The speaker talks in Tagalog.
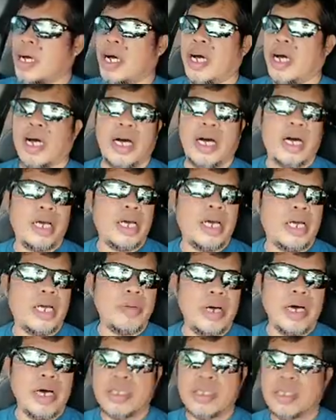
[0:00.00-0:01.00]
Ayan
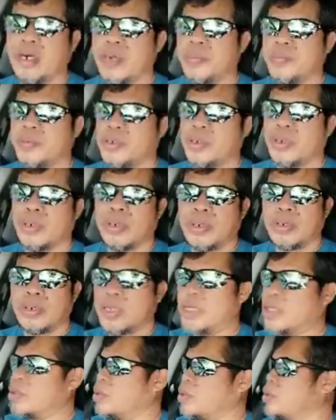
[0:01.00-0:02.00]
mga katrops, so
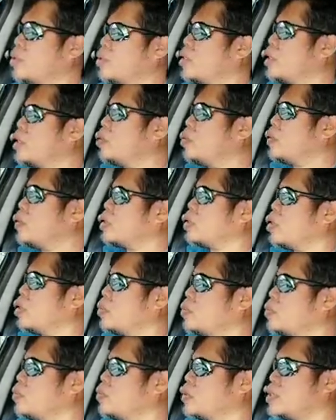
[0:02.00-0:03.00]
dito yung ano mga
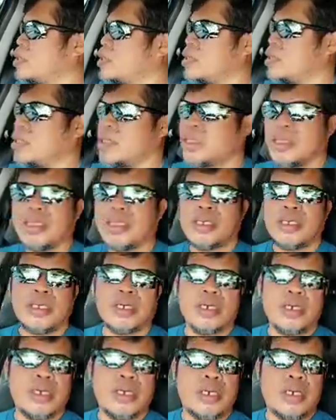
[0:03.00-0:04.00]
katrops.
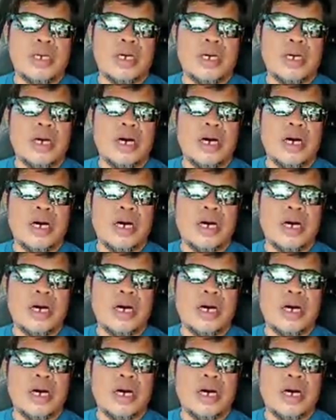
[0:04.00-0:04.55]
Uh, ah,